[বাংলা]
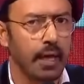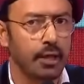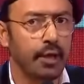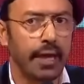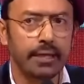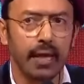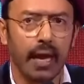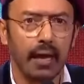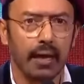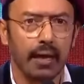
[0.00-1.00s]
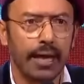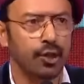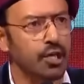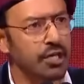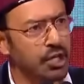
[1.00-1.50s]
কিন্তু এটা এর
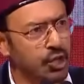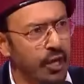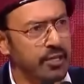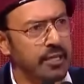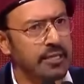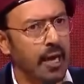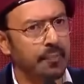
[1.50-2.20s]
কোনো নিশ্চয়তা নেই যে